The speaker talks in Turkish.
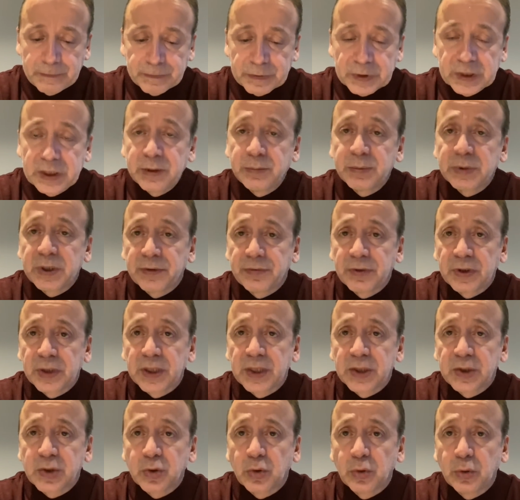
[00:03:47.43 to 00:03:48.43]
Kim
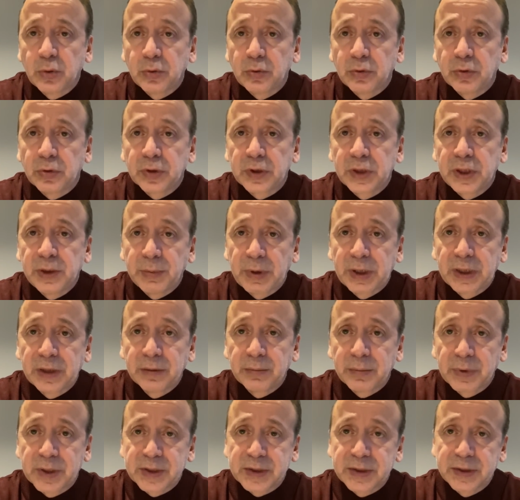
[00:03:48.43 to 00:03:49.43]
referans oldu, kim
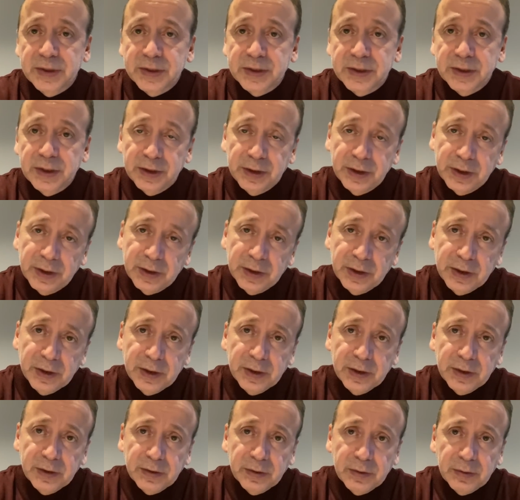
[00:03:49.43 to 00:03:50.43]
alınmasını istedi
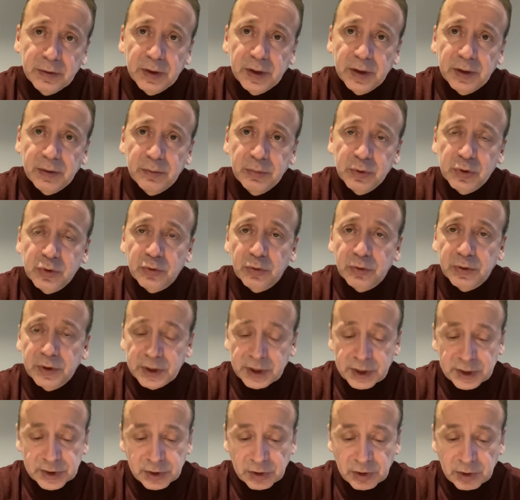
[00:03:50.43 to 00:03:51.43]
e, bu
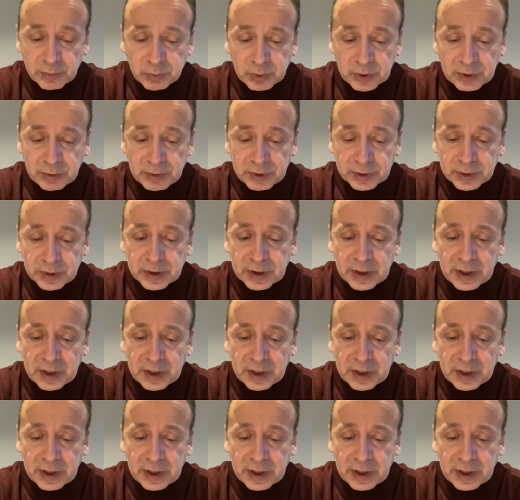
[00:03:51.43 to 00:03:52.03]
sorulara cevap bulamadık.